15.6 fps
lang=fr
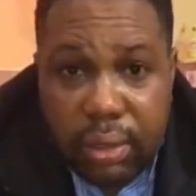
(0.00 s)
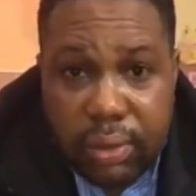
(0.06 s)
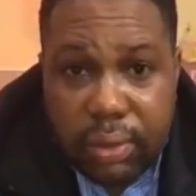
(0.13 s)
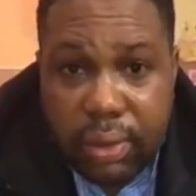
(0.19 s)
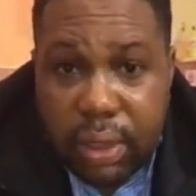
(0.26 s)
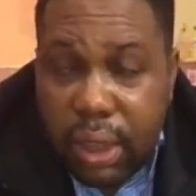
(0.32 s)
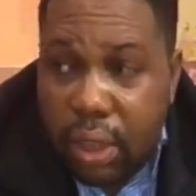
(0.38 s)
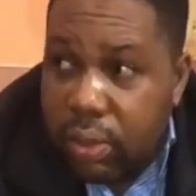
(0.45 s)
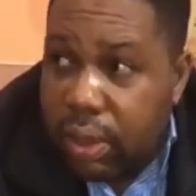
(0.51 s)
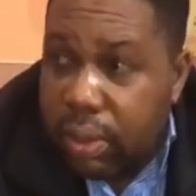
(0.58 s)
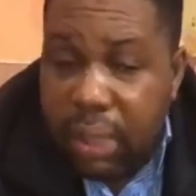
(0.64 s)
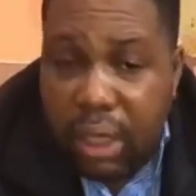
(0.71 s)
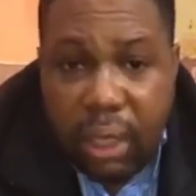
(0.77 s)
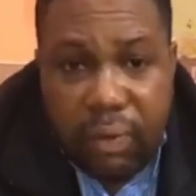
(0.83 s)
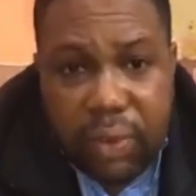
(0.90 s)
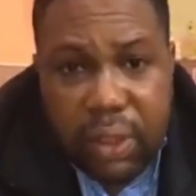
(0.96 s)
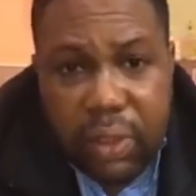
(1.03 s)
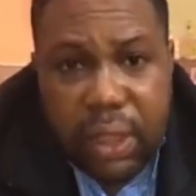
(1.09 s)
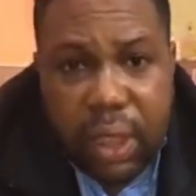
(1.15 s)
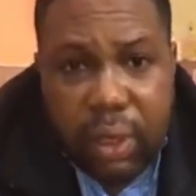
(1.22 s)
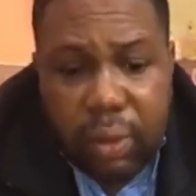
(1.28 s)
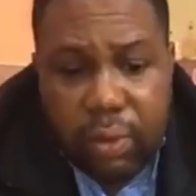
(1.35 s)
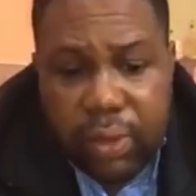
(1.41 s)
J'ai aussi bénéficié de ses
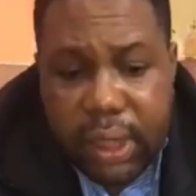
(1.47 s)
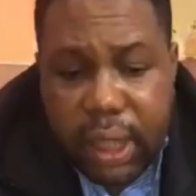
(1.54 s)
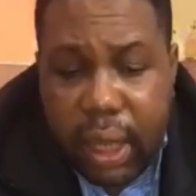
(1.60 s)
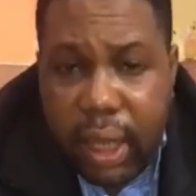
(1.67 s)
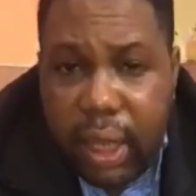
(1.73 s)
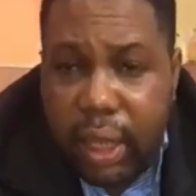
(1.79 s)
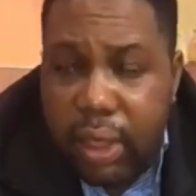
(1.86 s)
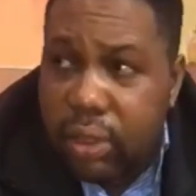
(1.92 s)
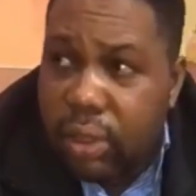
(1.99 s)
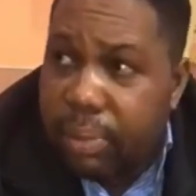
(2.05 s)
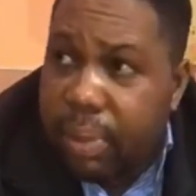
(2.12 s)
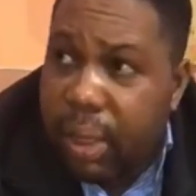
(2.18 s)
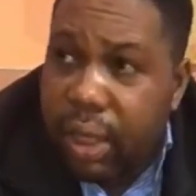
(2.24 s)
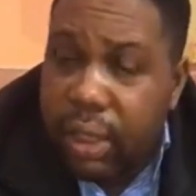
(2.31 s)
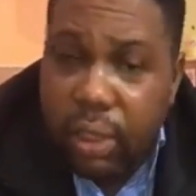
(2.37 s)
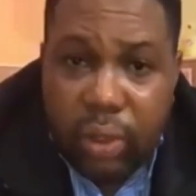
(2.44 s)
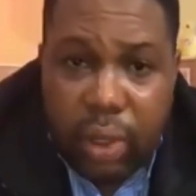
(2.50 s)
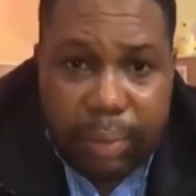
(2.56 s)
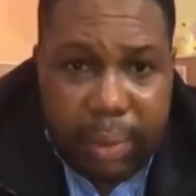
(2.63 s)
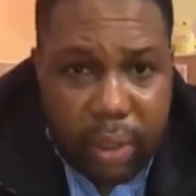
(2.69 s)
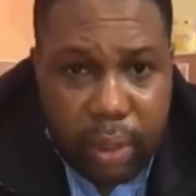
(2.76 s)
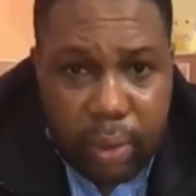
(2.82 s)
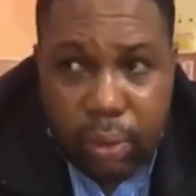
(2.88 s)
conseils, j'ai parlé, on a
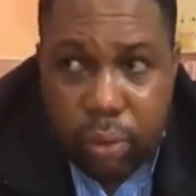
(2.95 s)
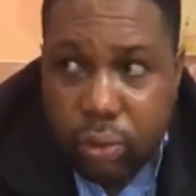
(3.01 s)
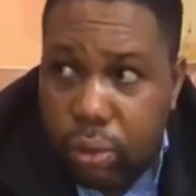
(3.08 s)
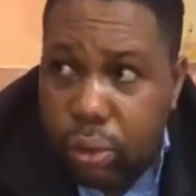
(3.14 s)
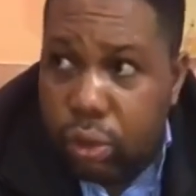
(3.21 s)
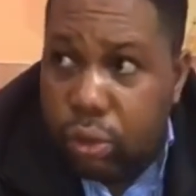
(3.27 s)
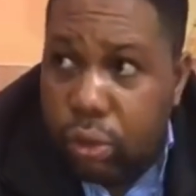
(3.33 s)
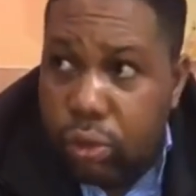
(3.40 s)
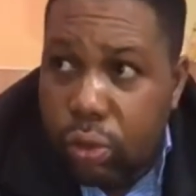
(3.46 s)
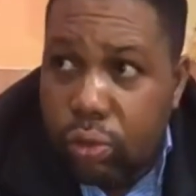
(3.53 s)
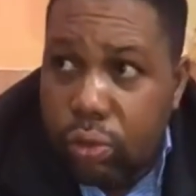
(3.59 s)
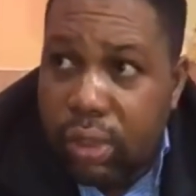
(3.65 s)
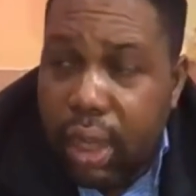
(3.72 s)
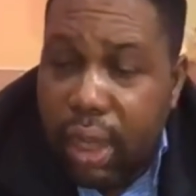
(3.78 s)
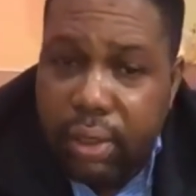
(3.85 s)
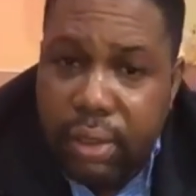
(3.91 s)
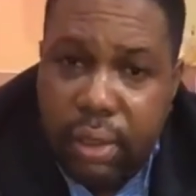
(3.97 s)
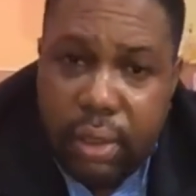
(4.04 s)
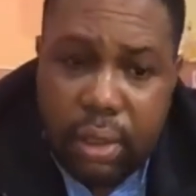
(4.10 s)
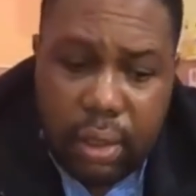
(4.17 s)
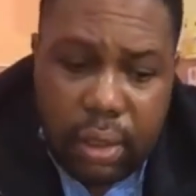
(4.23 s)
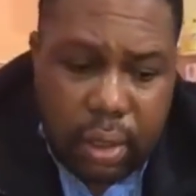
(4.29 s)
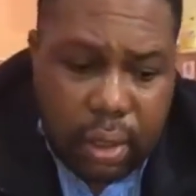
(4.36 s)
parlé de beaucoup de choses, de tout ça.
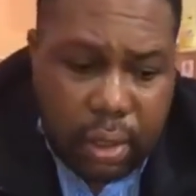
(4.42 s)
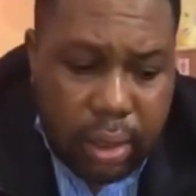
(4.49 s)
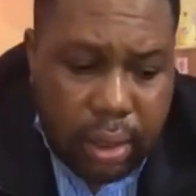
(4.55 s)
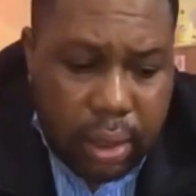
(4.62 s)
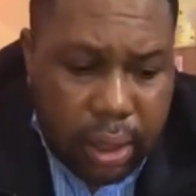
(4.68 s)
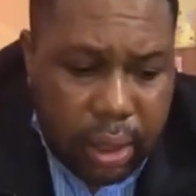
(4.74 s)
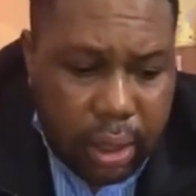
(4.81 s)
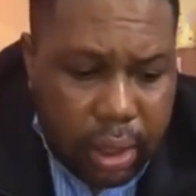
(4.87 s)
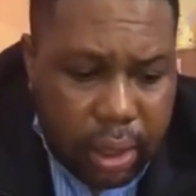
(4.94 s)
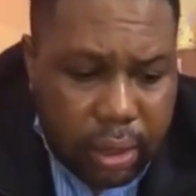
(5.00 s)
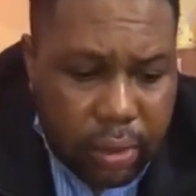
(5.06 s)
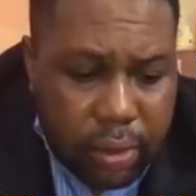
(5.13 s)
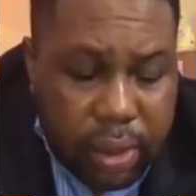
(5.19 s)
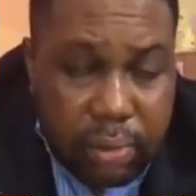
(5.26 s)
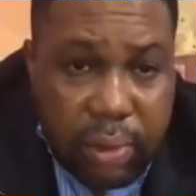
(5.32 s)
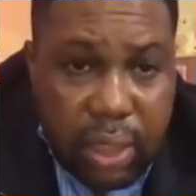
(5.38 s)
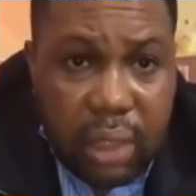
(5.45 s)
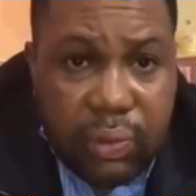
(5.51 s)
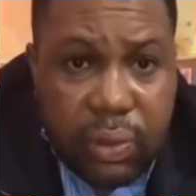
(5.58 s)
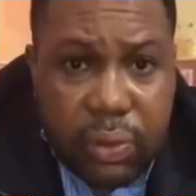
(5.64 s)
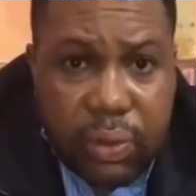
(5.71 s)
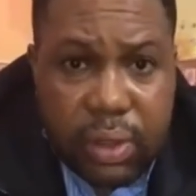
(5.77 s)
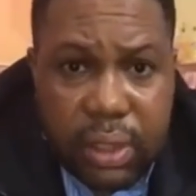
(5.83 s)
Et j'ai aussi
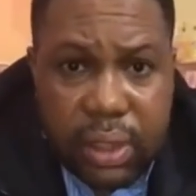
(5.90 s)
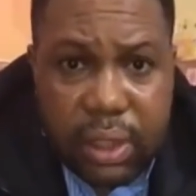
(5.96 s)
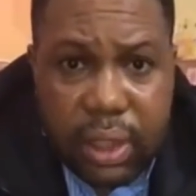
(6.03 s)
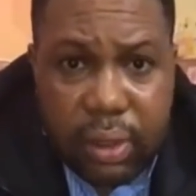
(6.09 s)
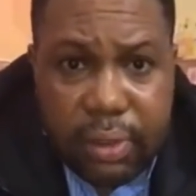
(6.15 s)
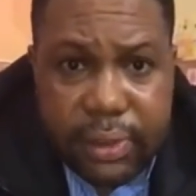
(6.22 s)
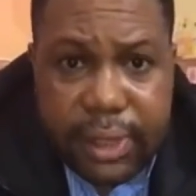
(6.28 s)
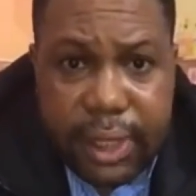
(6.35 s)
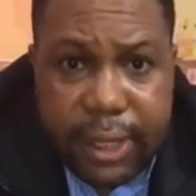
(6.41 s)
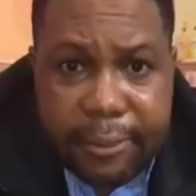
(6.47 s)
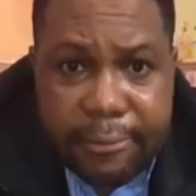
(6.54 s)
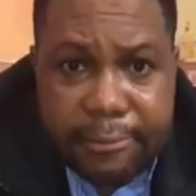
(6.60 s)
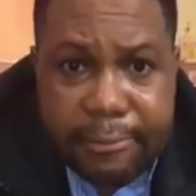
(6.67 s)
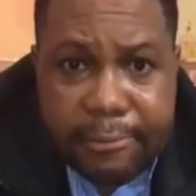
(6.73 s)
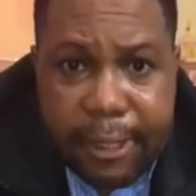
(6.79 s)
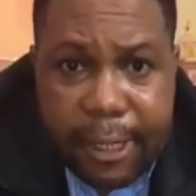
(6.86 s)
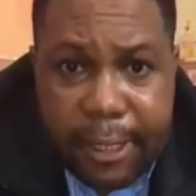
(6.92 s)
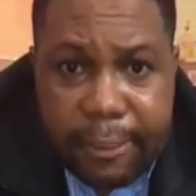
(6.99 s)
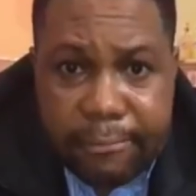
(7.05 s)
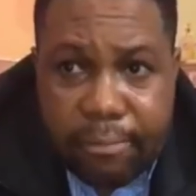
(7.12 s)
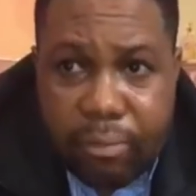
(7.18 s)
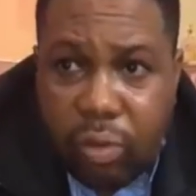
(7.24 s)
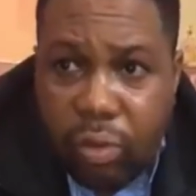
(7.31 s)
bénéficié de ses conseils.
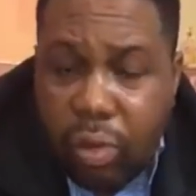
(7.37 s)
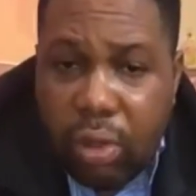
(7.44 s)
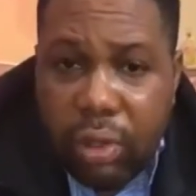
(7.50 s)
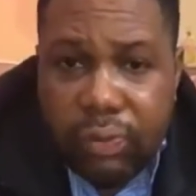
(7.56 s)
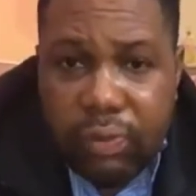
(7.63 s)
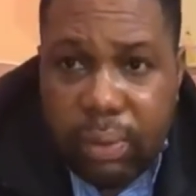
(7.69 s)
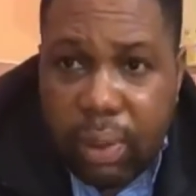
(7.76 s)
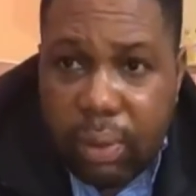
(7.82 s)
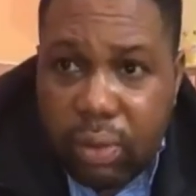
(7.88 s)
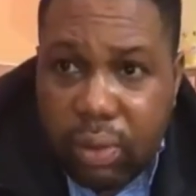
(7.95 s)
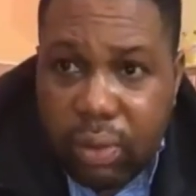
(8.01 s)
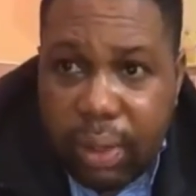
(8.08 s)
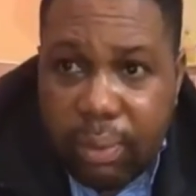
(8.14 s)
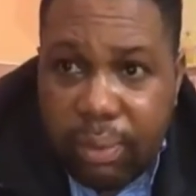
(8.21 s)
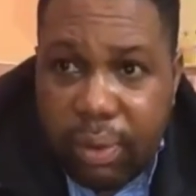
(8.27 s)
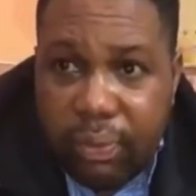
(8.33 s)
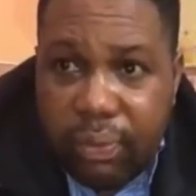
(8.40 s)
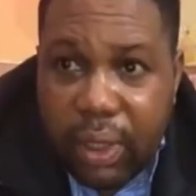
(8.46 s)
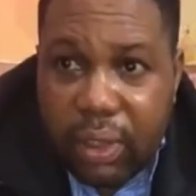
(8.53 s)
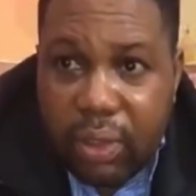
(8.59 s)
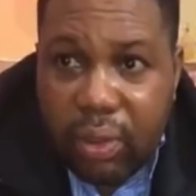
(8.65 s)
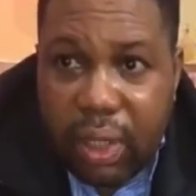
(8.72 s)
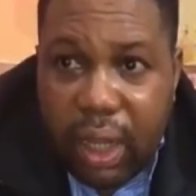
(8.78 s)
Tout compte fait, même si on est prophète,
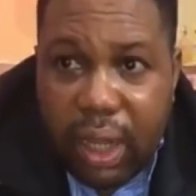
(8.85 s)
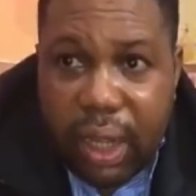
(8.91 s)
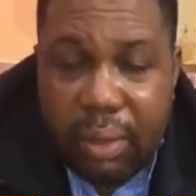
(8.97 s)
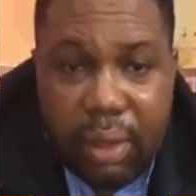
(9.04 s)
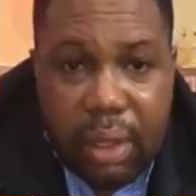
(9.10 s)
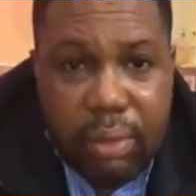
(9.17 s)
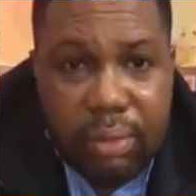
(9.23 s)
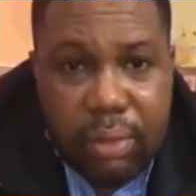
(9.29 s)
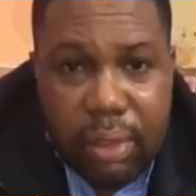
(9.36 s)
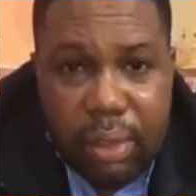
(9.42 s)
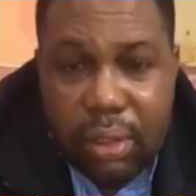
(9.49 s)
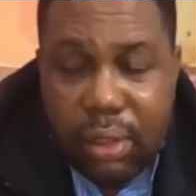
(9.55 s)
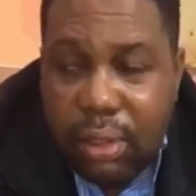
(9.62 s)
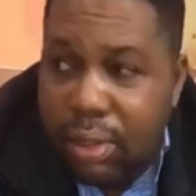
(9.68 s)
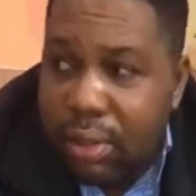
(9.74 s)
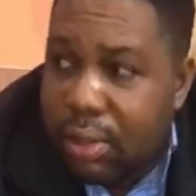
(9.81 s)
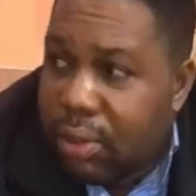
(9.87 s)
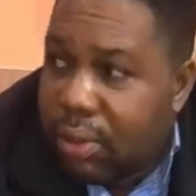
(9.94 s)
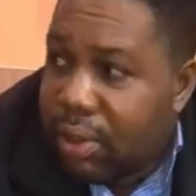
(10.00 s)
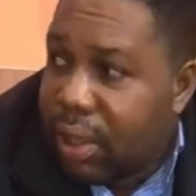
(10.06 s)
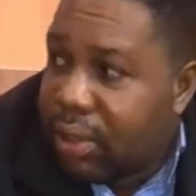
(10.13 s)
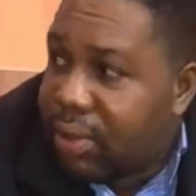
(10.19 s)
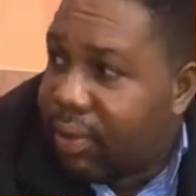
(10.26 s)
on a quand même
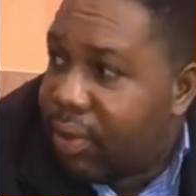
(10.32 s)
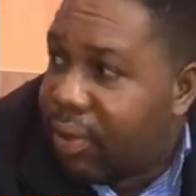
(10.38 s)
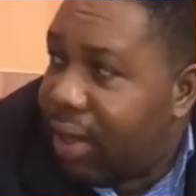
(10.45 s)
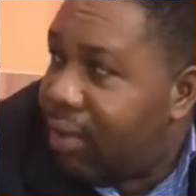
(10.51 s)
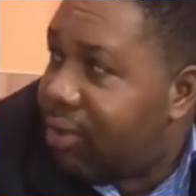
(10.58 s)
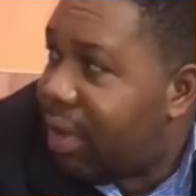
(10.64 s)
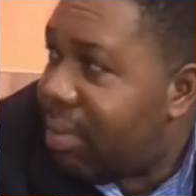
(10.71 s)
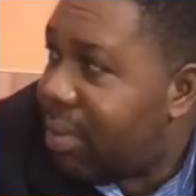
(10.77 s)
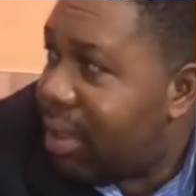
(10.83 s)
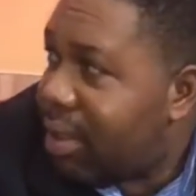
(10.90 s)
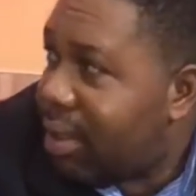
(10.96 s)
euh, une, famille.